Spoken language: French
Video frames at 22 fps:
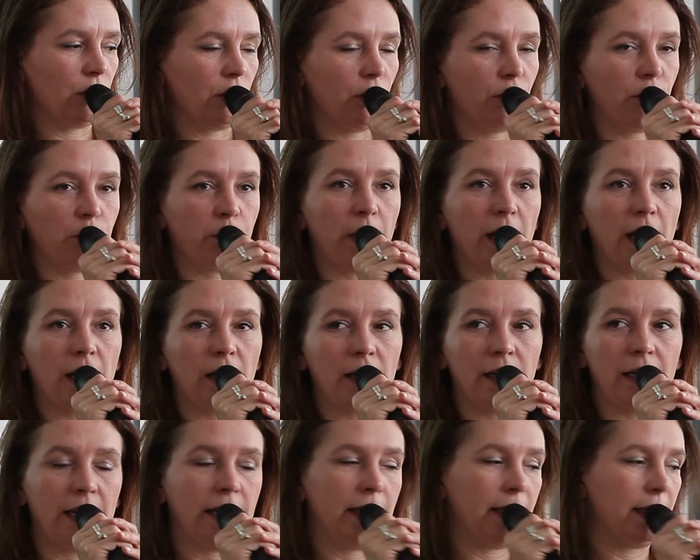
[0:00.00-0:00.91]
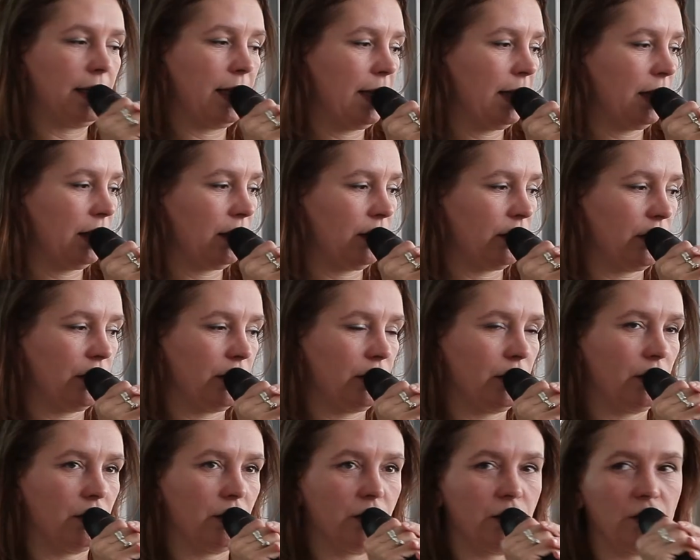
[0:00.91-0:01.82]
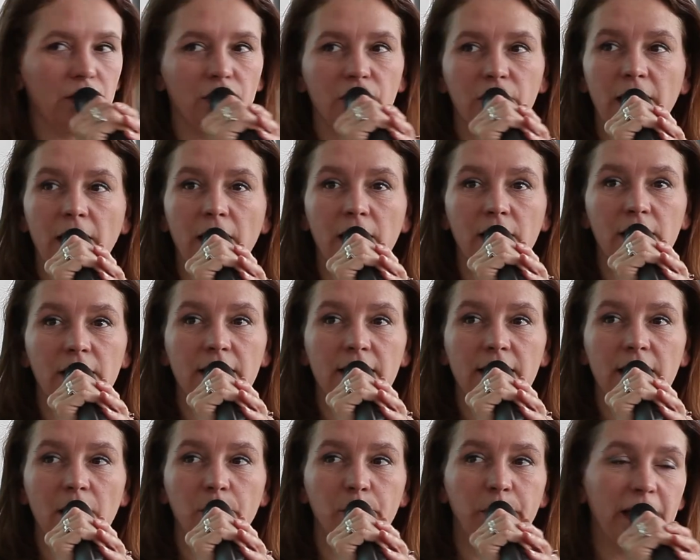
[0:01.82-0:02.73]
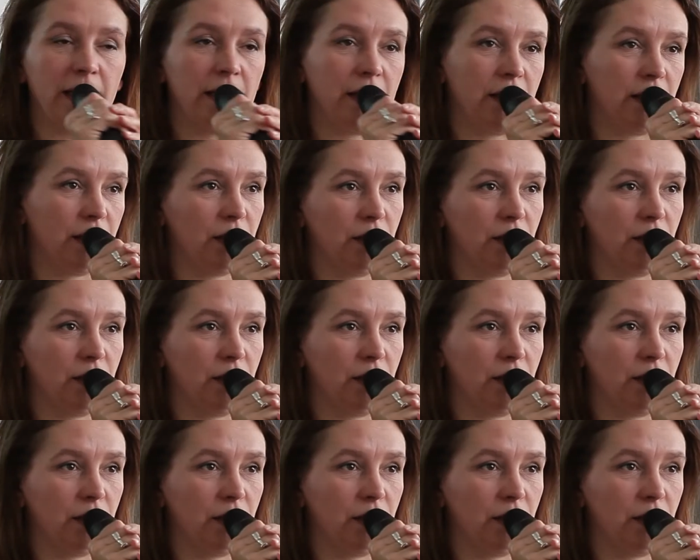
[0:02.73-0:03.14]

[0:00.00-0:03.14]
œuvre par l'ANR euh, via des appels